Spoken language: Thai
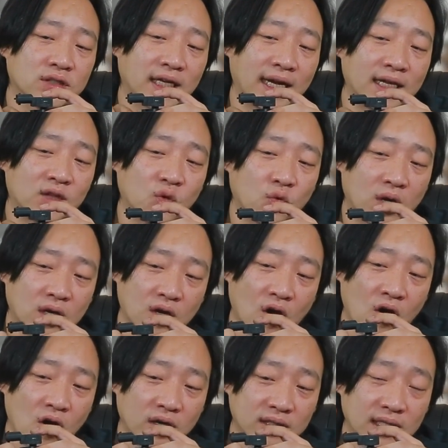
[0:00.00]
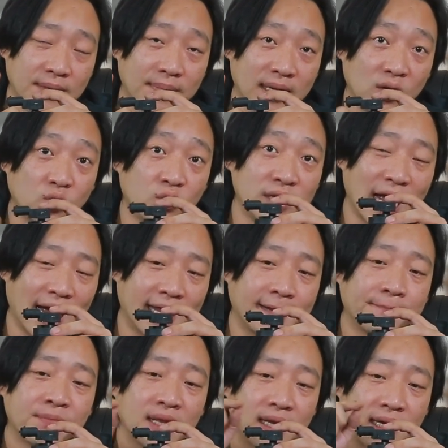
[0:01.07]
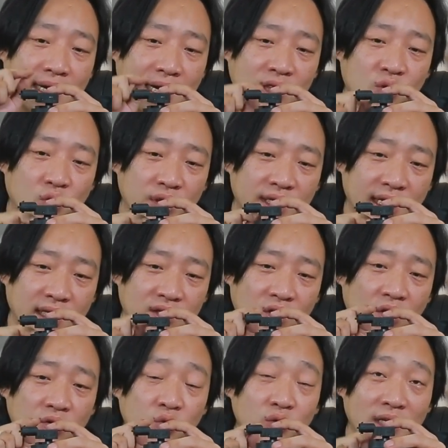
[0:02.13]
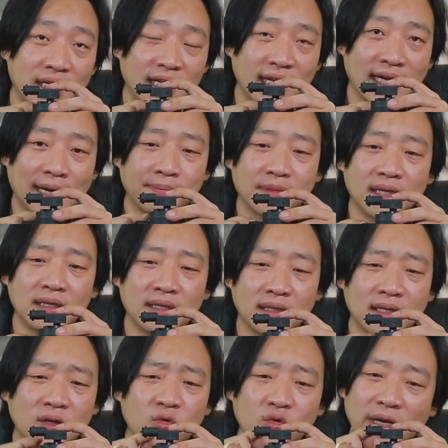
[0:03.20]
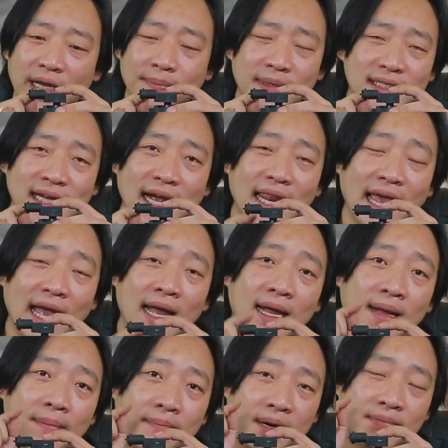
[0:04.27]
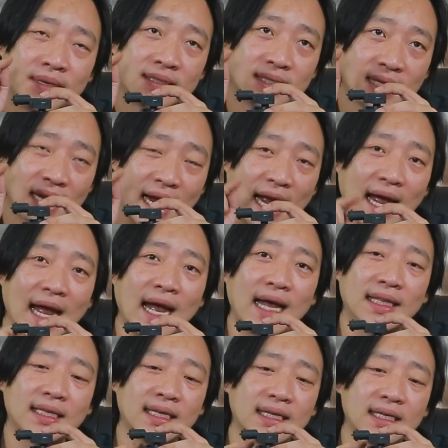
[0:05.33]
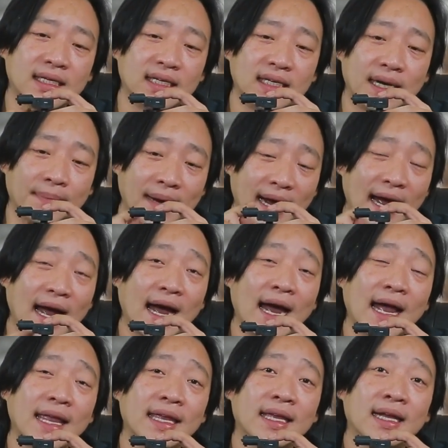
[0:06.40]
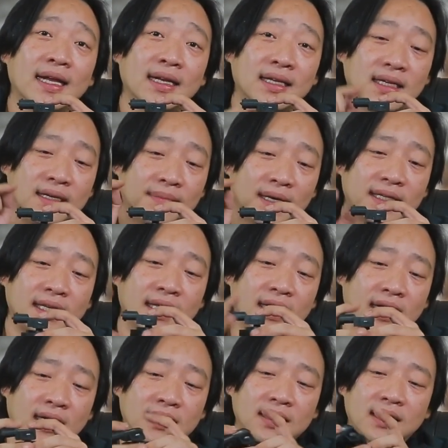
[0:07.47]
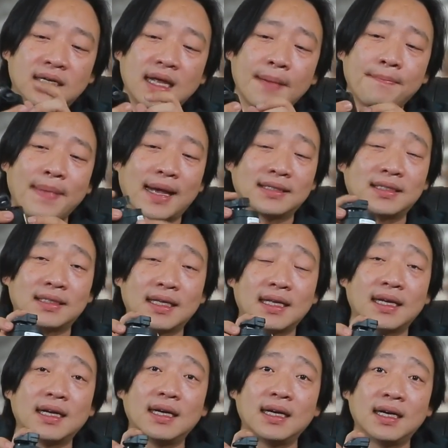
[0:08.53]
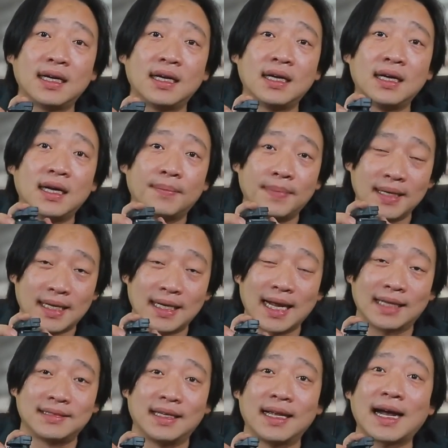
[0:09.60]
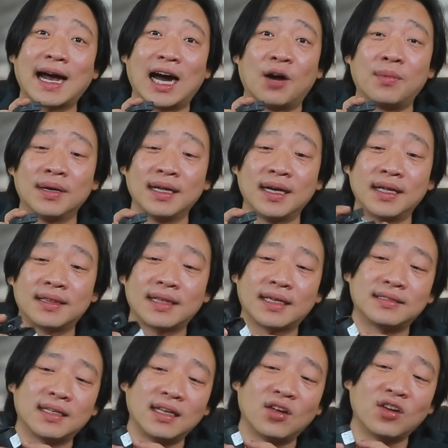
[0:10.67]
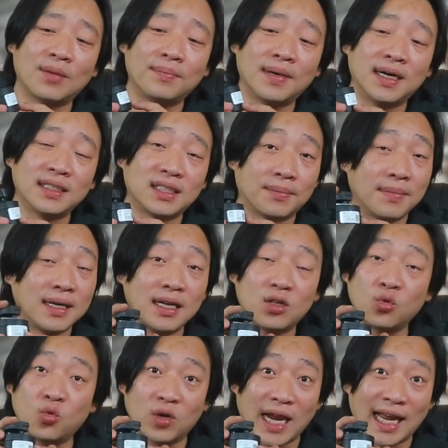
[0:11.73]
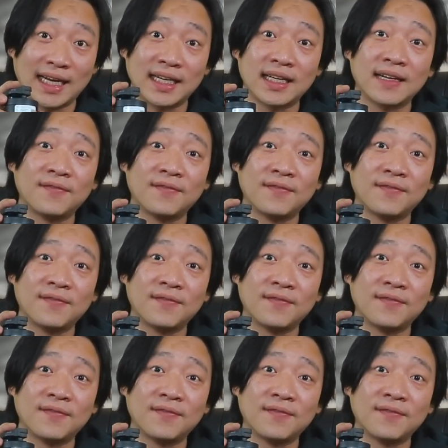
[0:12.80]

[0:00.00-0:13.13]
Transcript: งใช้ตัวกองที่เป็นรูใหญ่ไอตัวเนี้ยต้องดูดีๆครับ ท่านหนึ่งถ้ารูเล็กไม่ใช่แล้ว มันมีสินค้าที่เกือบคล้าย หรือบางทีก็คือแค่แปะสติกเกอร์ เป็นกระดาษสีขาวมาเลย แต่ซีเรียลนัมเบอร์จะไม่ได้ถูกรัน